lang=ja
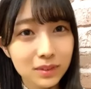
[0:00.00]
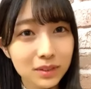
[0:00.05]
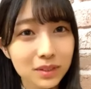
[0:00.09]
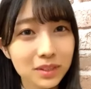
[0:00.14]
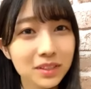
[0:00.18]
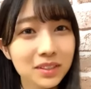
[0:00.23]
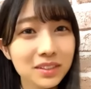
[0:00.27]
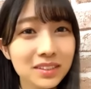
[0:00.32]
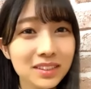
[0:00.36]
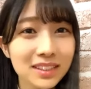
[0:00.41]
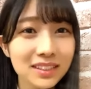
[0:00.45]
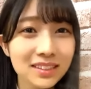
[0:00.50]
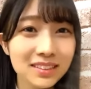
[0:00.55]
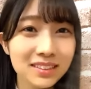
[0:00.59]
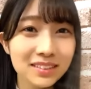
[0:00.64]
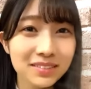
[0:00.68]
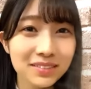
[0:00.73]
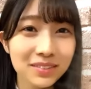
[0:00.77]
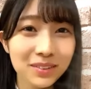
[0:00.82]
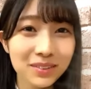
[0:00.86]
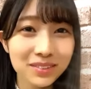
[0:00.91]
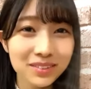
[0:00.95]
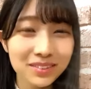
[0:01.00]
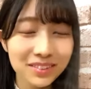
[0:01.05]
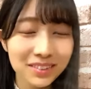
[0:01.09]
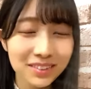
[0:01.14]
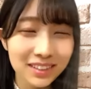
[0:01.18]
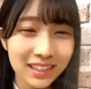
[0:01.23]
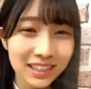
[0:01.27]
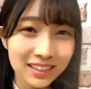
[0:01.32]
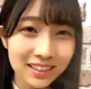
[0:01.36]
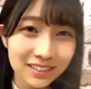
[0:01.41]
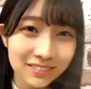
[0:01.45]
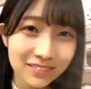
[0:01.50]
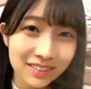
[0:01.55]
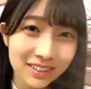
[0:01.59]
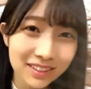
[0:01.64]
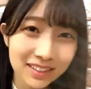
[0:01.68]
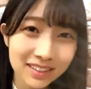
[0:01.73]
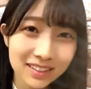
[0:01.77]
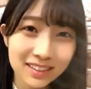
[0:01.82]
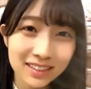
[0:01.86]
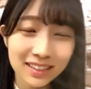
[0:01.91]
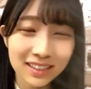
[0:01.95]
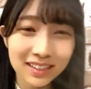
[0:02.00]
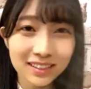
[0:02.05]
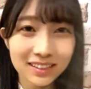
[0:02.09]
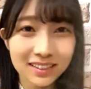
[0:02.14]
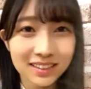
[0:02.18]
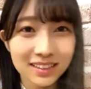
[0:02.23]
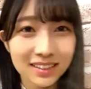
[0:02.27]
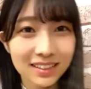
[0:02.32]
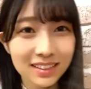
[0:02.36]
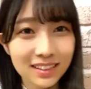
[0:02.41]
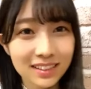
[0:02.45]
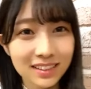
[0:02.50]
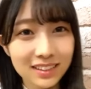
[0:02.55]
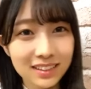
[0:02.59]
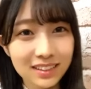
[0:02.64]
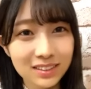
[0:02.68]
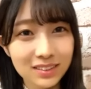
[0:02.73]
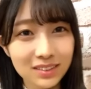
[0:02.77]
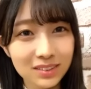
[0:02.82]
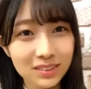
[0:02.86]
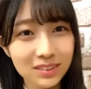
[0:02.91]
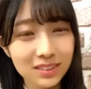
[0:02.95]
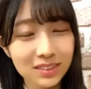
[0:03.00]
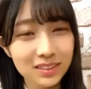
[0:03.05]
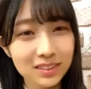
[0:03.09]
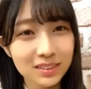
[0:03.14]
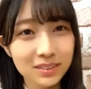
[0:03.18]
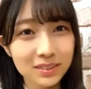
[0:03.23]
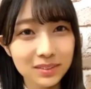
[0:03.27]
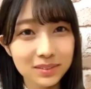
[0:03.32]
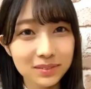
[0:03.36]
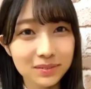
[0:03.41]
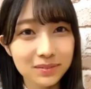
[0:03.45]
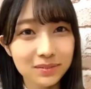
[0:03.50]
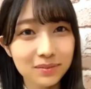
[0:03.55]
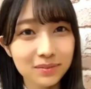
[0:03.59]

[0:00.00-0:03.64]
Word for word: 小説ほんと何にも書けてないどうしよ